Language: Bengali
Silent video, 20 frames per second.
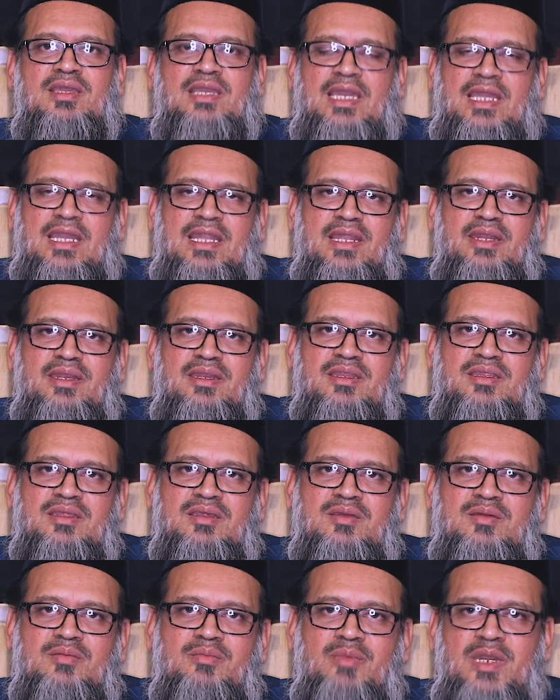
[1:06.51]
গেলেন
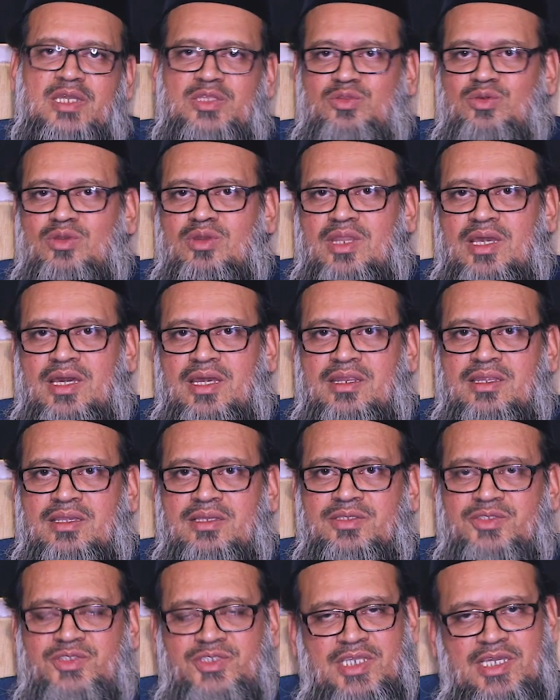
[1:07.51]
বাইতুল্লার
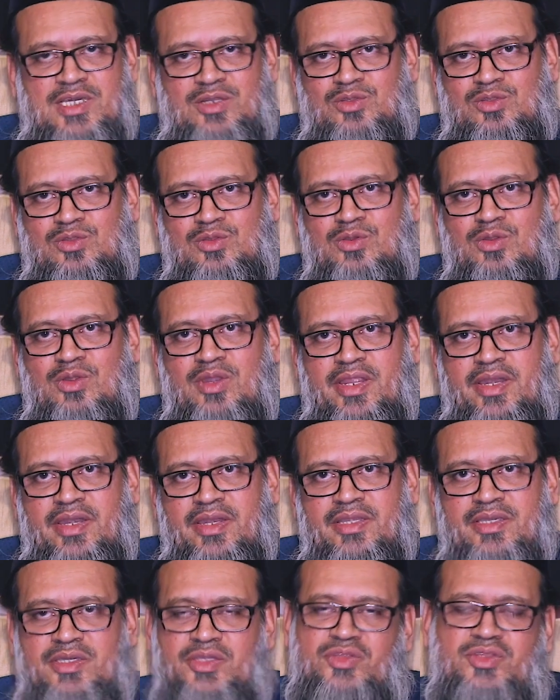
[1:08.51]
জিয়ারত করলেন
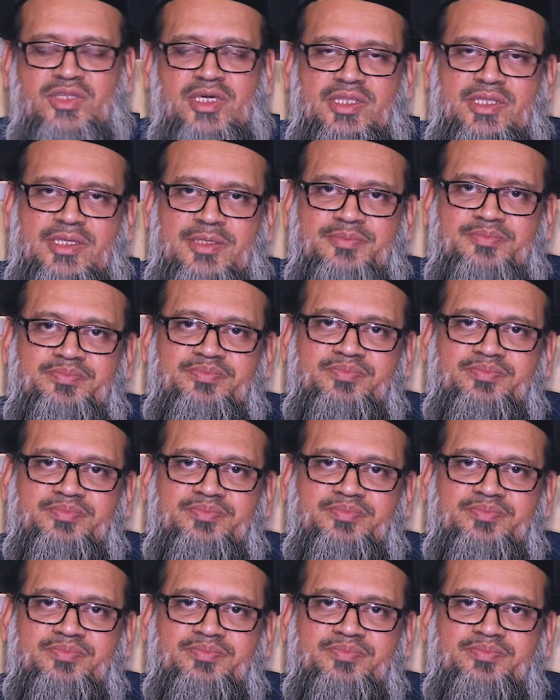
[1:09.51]
ইত্যাদি